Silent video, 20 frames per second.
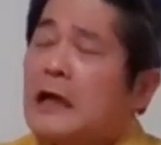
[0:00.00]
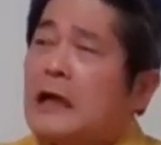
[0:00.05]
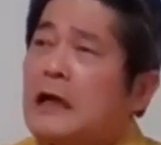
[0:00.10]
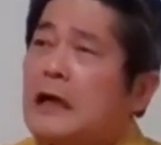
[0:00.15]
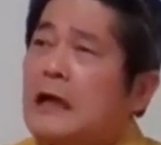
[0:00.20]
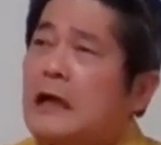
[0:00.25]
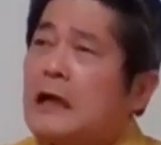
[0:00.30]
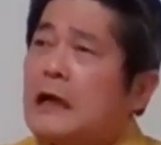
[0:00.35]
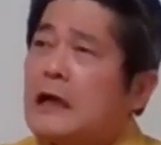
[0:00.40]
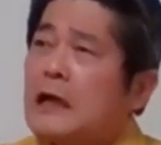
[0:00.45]

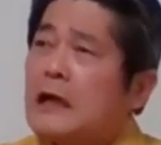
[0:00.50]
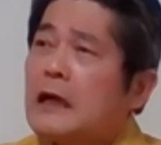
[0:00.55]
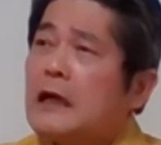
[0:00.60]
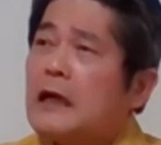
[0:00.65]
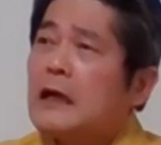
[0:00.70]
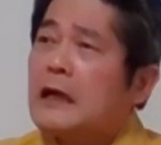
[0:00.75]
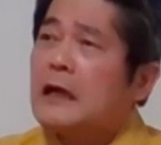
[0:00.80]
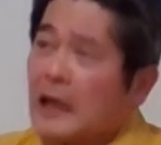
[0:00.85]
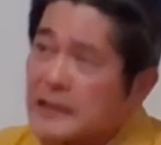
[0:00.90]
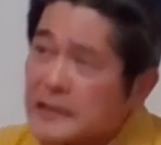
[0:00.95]

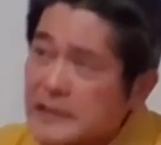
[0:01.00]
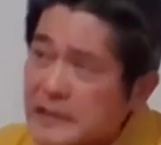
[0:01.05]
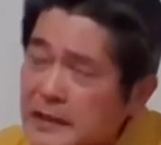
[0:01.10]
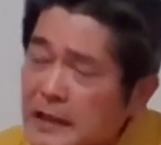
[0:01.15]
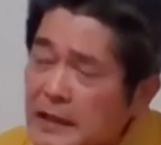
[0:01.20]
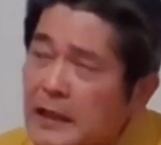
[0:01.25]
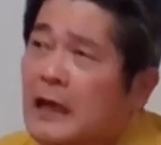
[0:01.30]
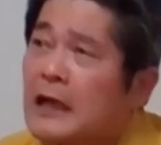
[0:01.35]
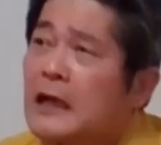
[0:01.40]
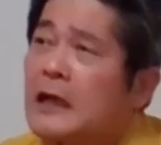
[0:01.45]
あ感じ
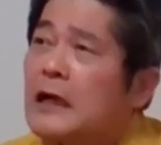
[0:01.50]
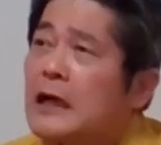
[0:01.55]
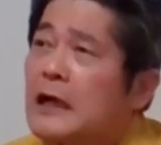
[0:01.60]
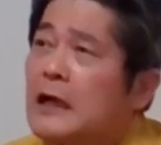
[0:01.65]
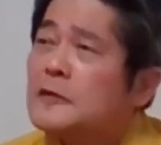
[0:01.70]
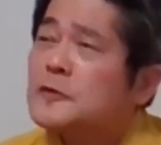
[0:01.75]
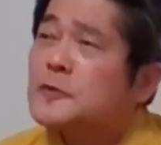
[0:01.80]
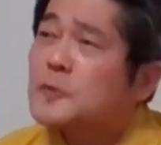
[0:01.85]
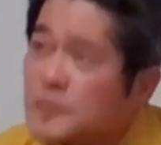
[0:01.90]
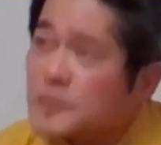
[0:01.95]

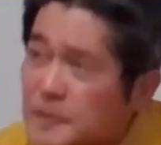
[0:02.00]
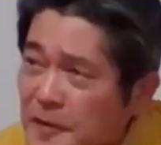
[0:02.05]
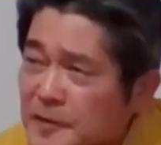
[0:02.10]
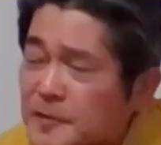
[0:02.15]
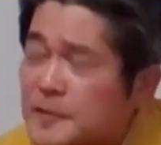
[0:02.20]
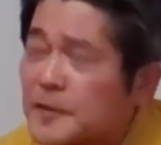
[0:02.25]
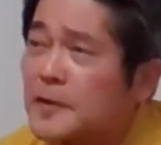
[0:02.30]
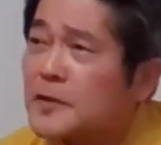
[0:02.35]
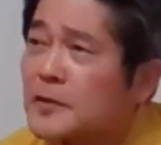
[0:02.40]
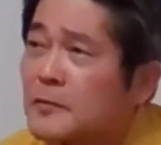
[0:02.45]
がするんで
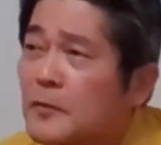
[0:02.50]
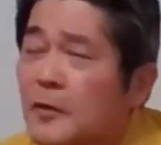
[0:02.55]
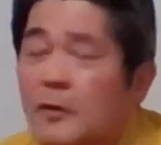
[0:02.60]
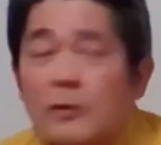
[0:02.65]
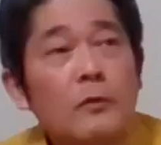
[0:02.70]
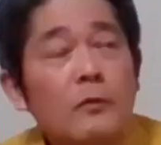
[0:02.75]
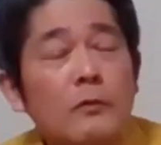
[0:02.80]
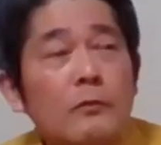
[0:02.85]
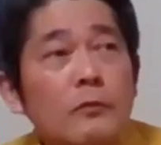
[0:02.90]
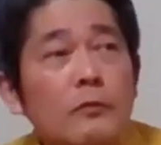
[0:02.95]
すけれど
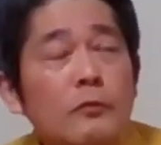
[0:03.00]
も。